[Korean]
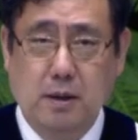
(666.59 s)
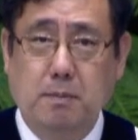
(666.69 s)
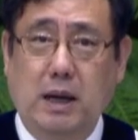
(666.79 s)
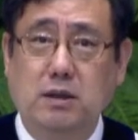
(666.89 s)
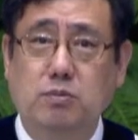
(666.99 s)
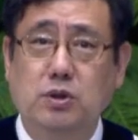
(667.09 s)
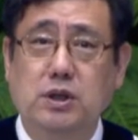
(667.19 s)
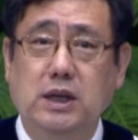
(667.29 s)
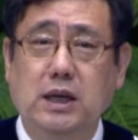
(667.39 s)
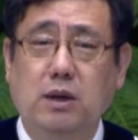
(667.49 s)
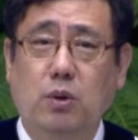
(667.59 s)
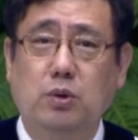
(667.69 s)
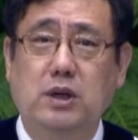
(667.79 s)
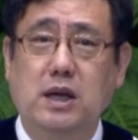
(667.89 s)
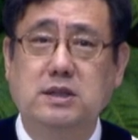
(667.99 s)
많은 분들이
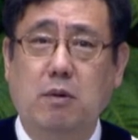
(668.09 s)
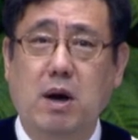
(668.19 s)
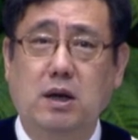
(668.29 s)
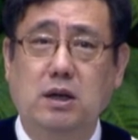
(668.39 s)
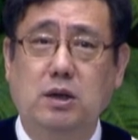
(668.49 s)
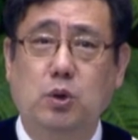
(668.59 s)
오늘의 상황을